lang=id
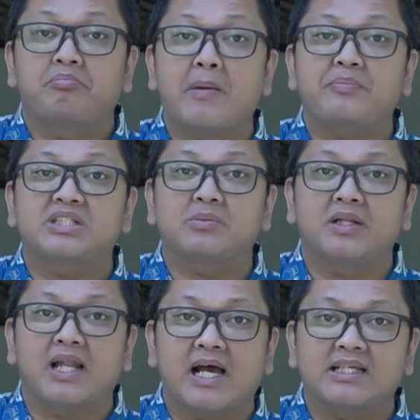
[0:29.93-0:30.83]
bab
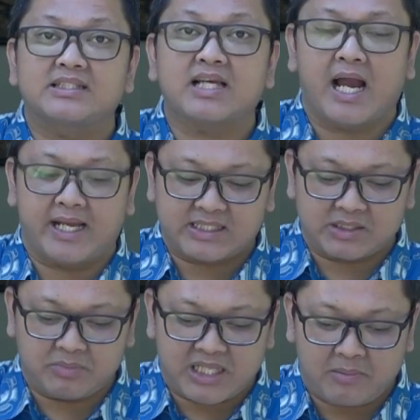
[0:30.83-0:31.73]
11 ayat
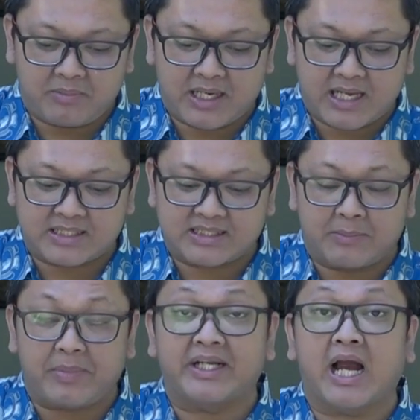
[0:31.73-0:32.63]
19
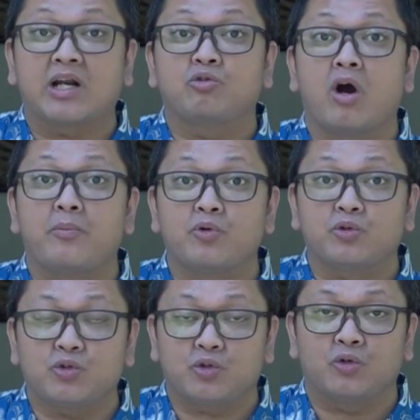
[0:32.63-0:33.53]
sampai dengan
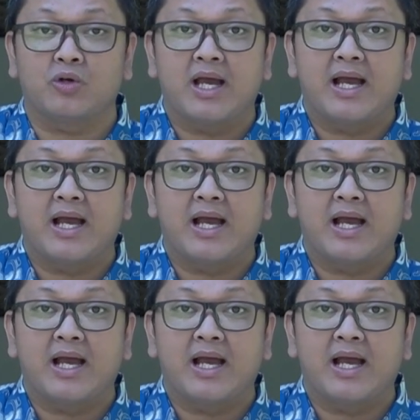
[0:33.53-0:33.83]
27